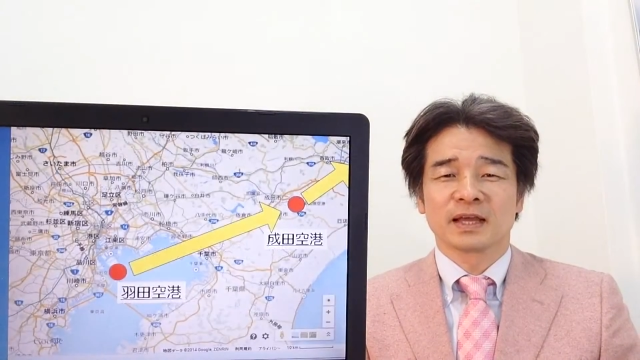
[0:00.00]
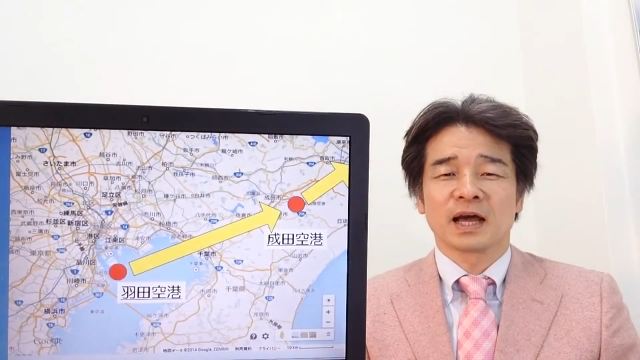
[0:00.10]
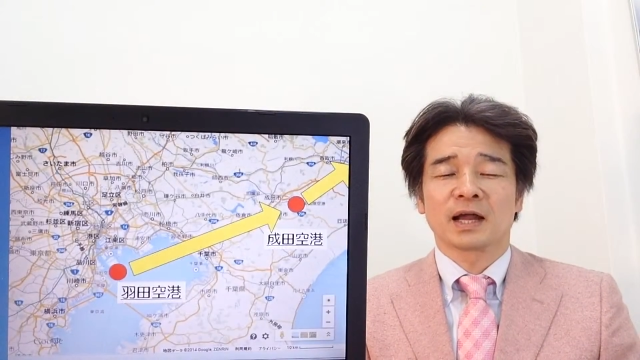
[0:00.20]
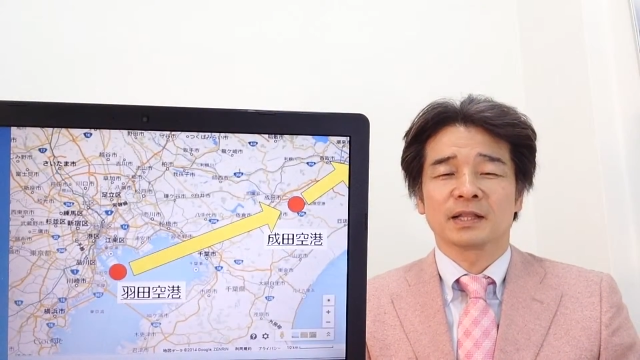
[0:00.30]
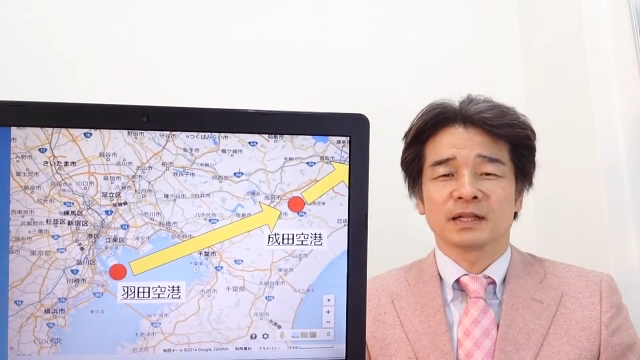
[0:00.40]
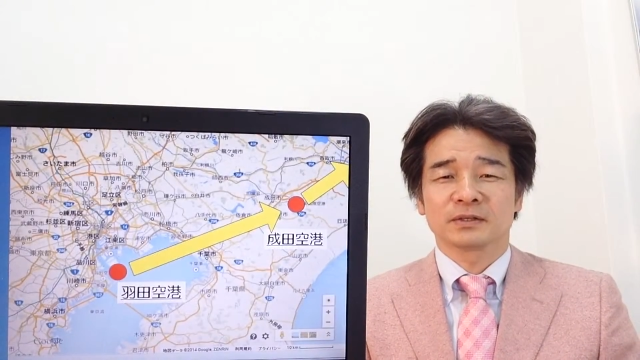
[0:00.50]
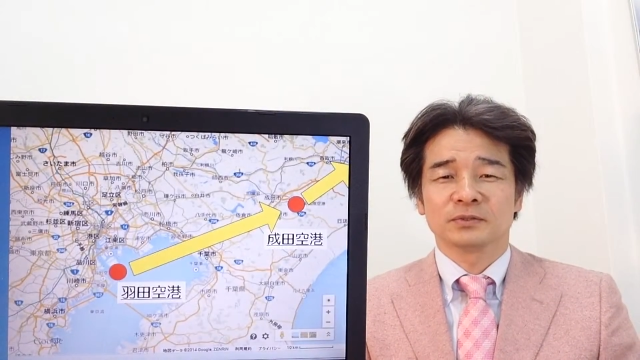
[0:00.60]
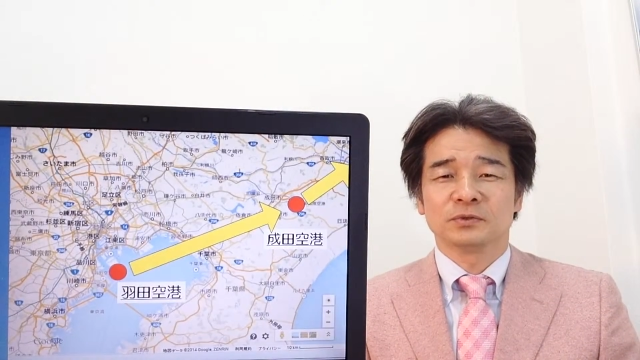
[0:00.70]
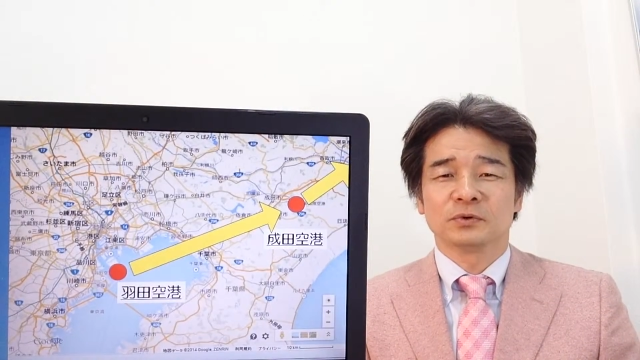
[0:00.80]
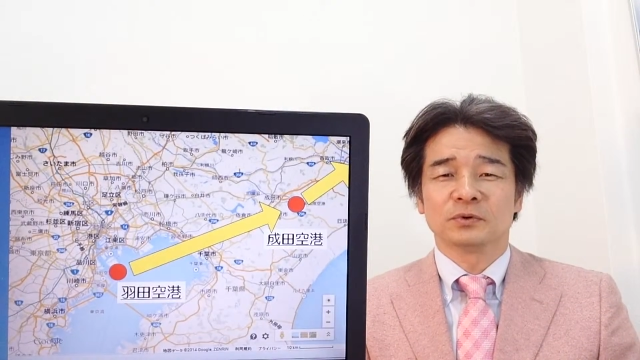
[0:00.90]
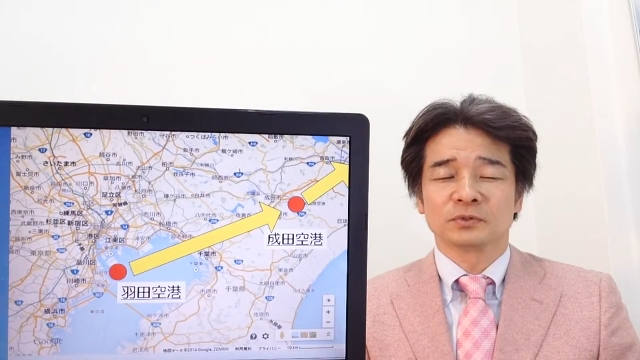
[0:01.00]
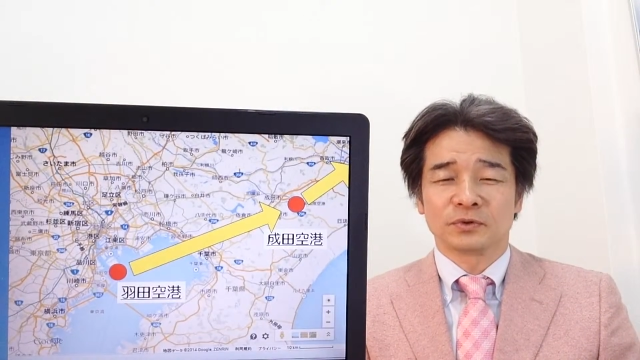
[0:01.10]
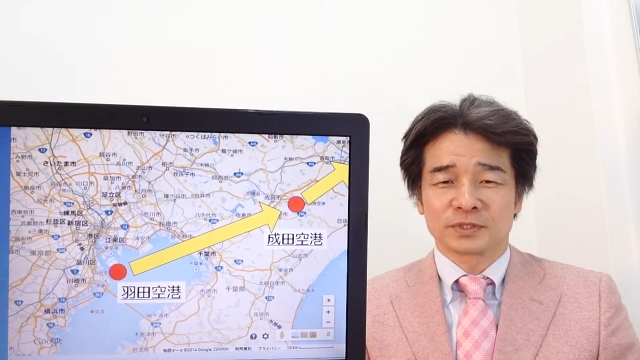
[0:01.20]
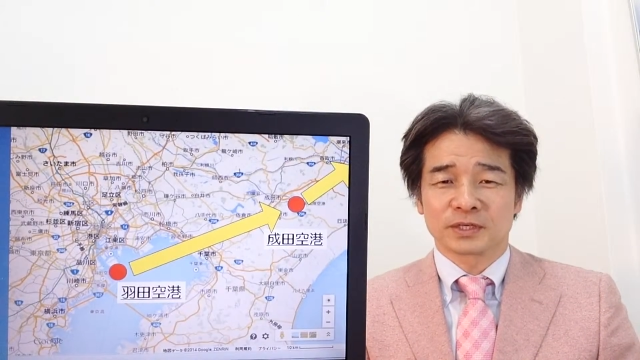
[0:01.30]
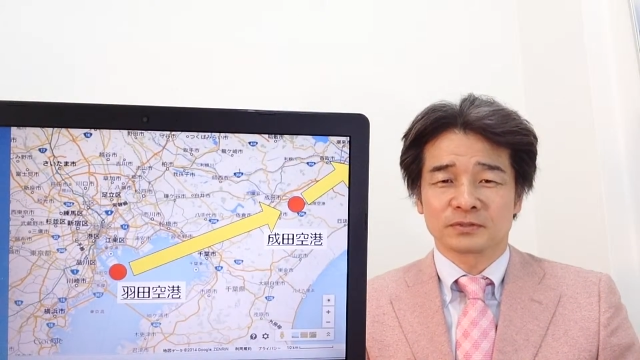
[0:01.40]
羽田空港
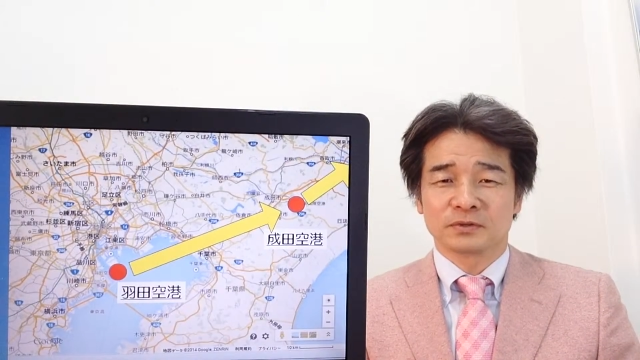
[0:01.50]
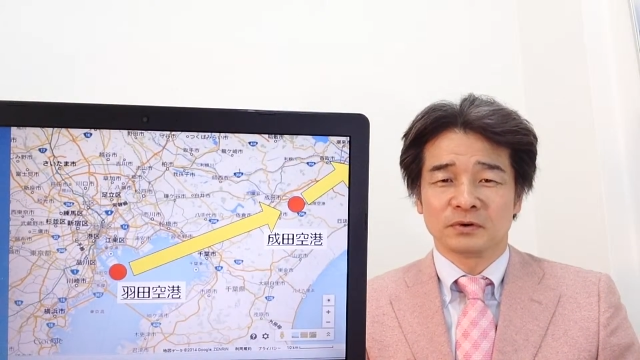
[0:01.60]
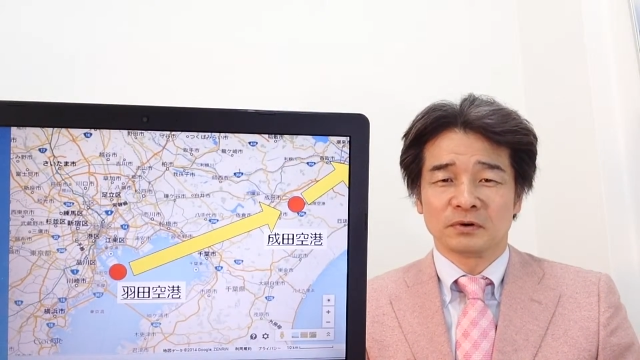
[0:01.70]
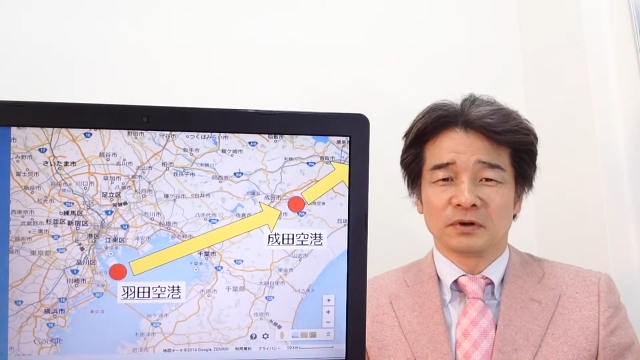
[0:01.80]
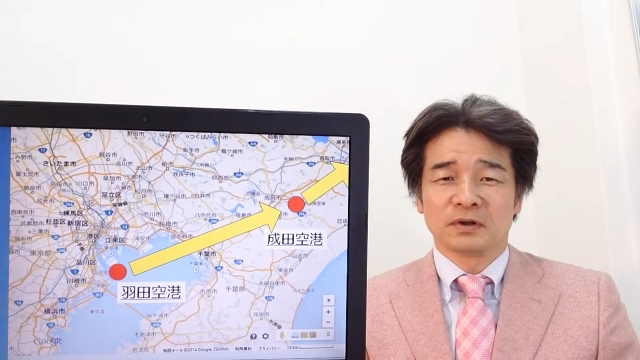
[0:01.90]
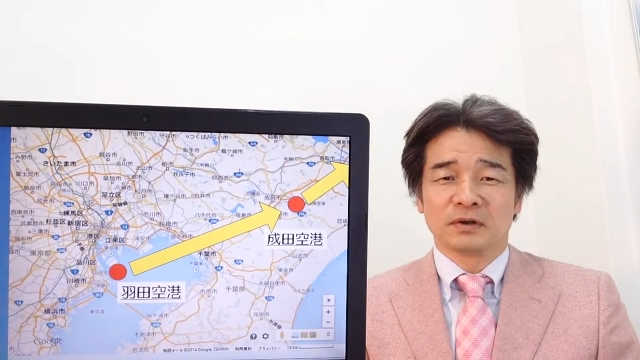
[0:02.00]
到着後